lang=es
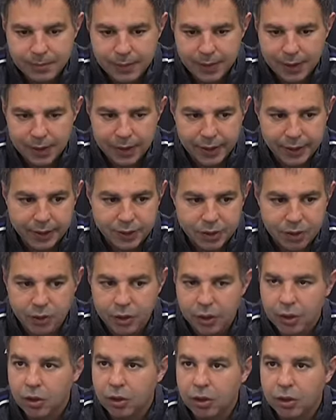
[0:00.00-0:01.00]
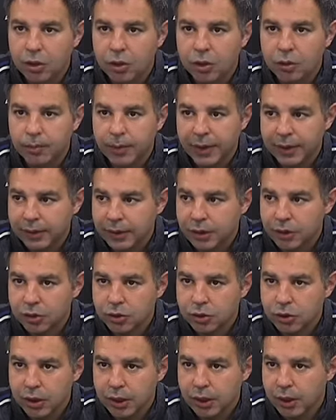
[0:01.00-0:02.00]
El resto de los
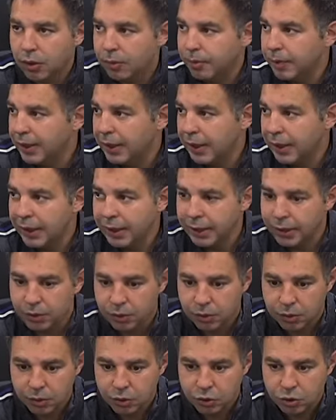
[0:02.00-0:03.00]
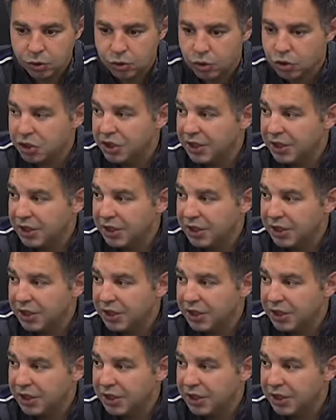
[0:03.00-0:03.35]
partidos que el Hospitalet o los otros